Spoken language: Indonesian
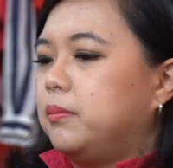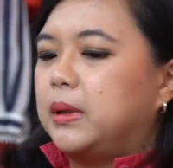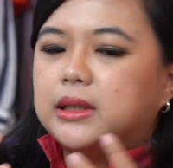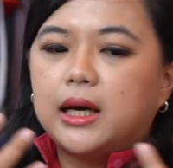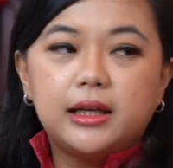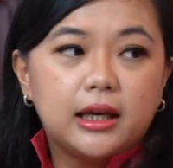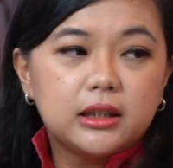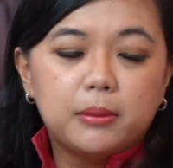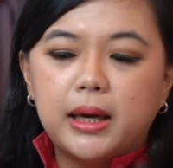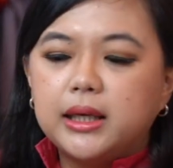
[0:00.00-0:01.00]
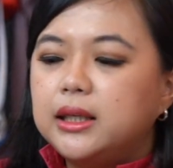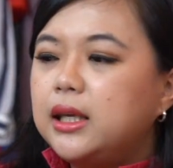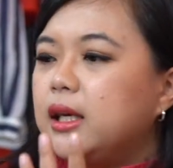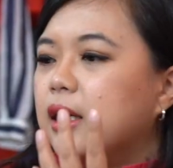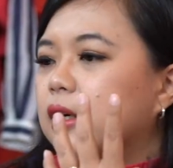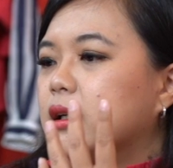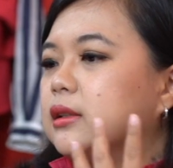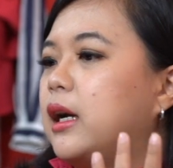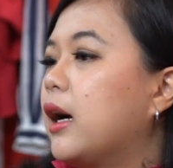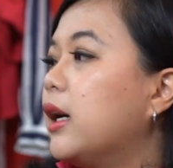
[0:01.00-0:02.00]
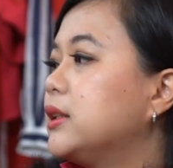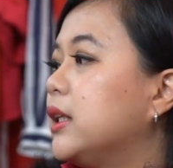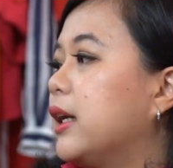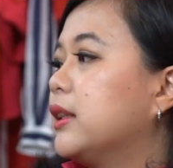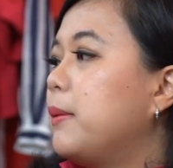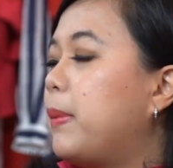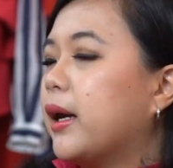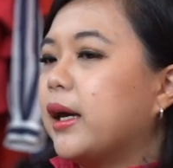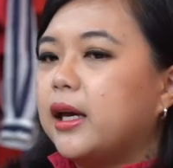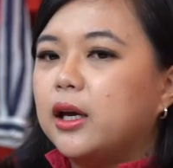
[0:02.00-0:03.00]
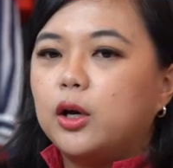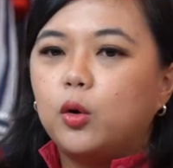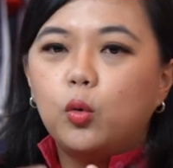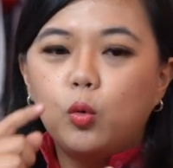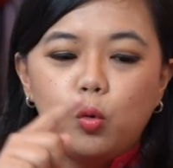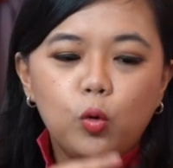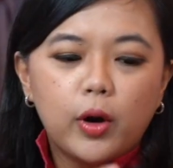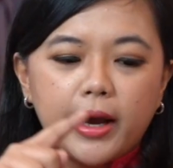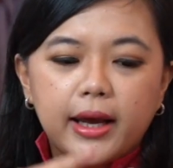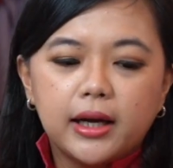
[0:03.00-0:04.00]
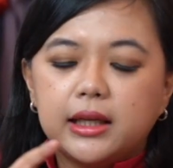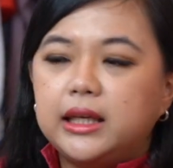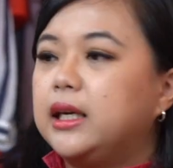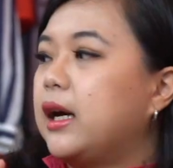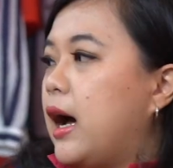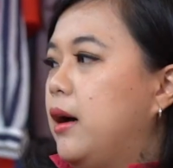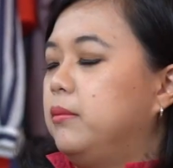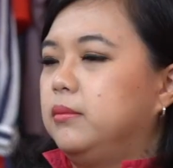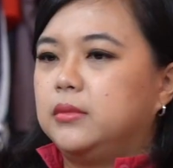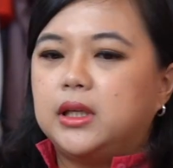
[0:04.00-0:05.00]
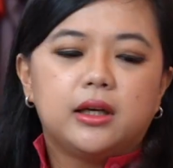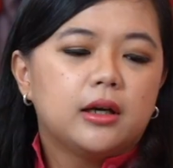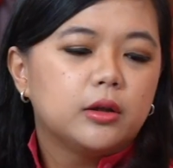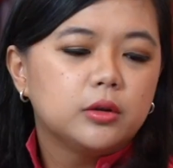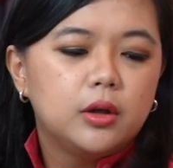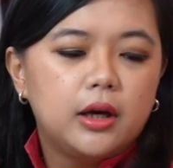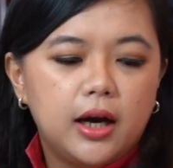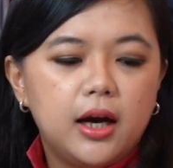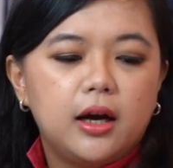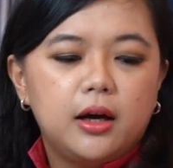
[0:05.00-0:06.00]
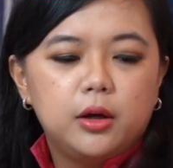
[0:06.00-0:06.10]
pasangan yang terbaik ini kakak singkatnya pakai UNIK nih. Unik. Ha -ha.